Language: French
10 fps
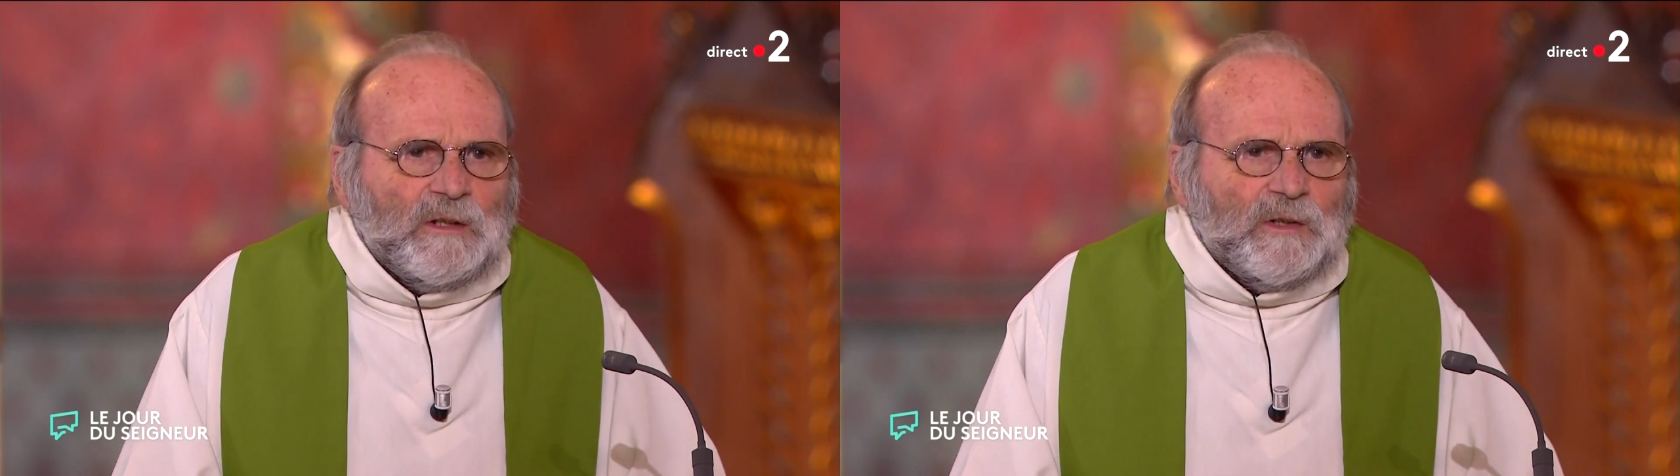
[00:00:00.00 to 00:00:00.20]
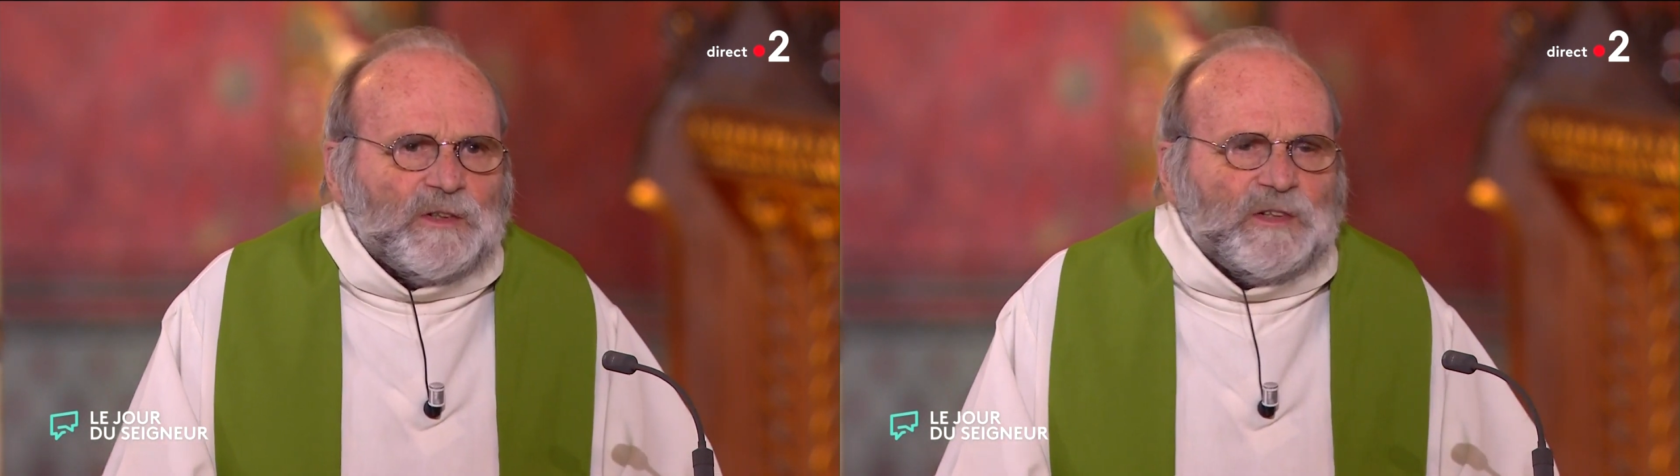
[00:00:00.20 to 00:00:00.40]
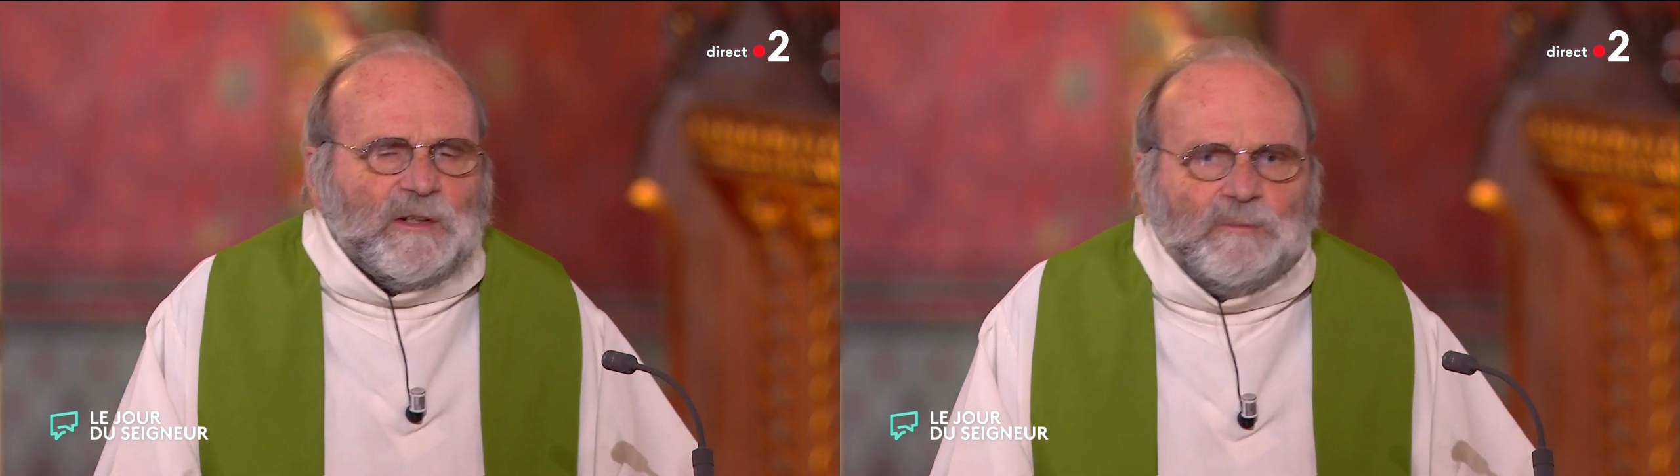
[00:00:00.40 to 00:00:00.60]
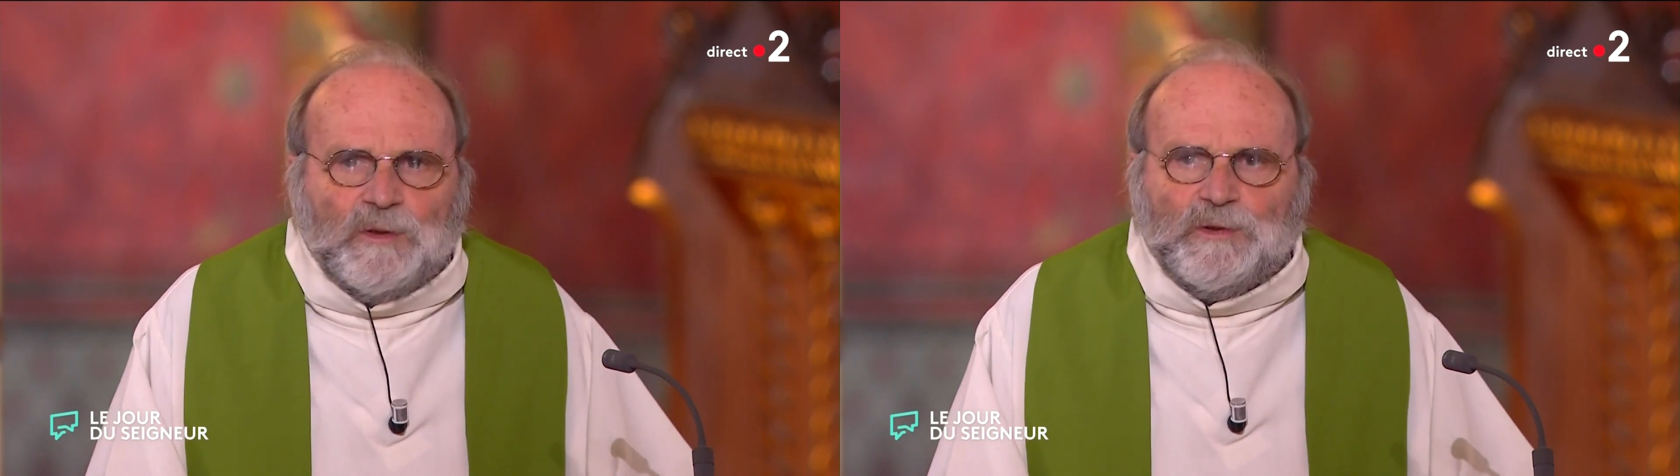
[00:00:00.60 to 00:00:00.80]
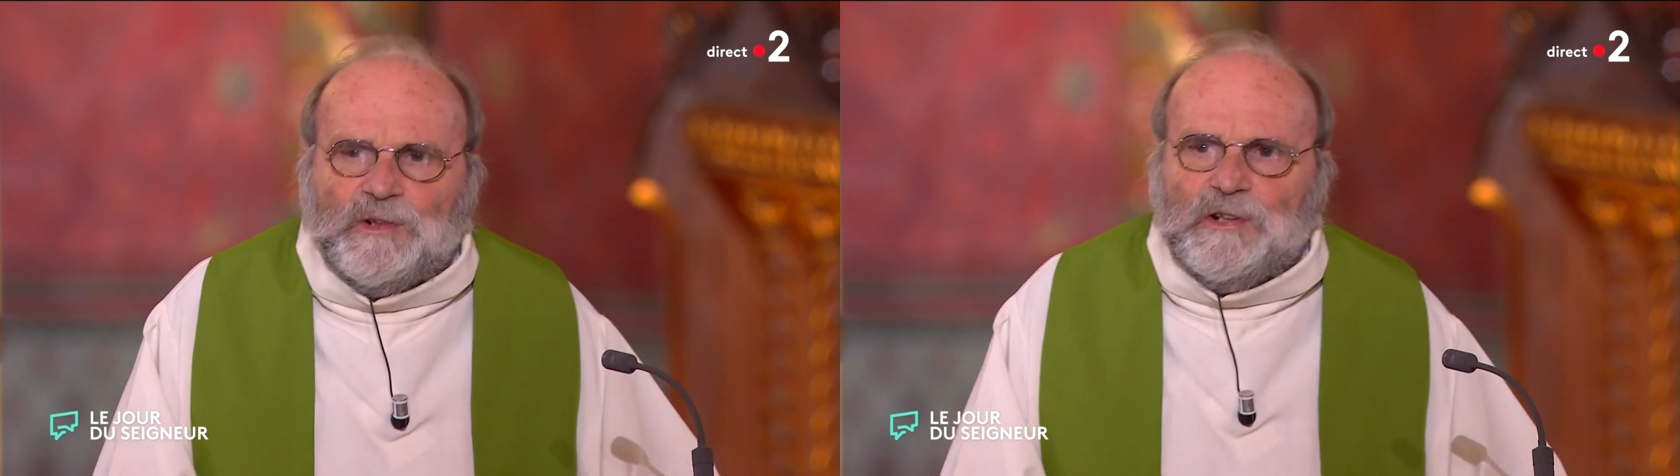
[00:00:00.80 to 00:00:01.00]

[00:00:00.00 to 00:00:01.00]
l'enseignement de